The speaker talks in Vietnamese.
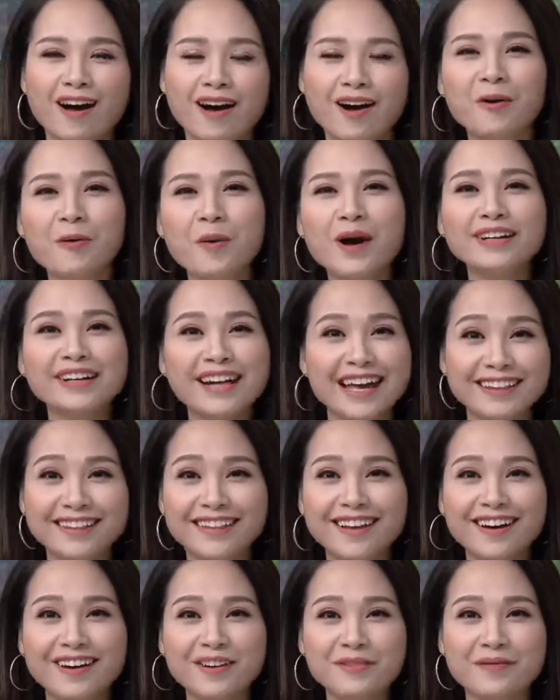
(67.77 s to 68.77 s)
Howard
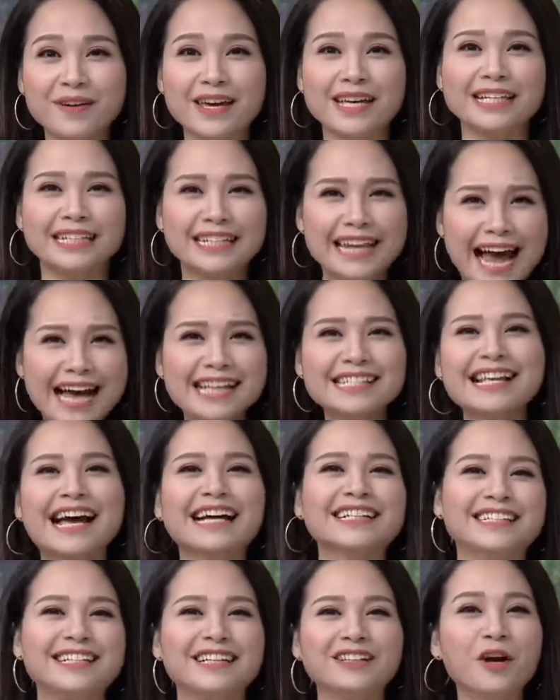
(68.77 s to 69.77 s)
Gardner về đa
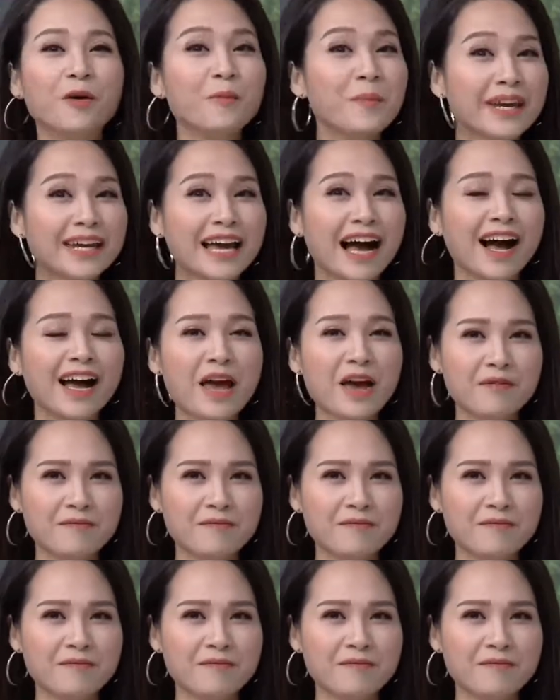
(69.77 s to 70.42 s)
dạng trí thông minh ạ?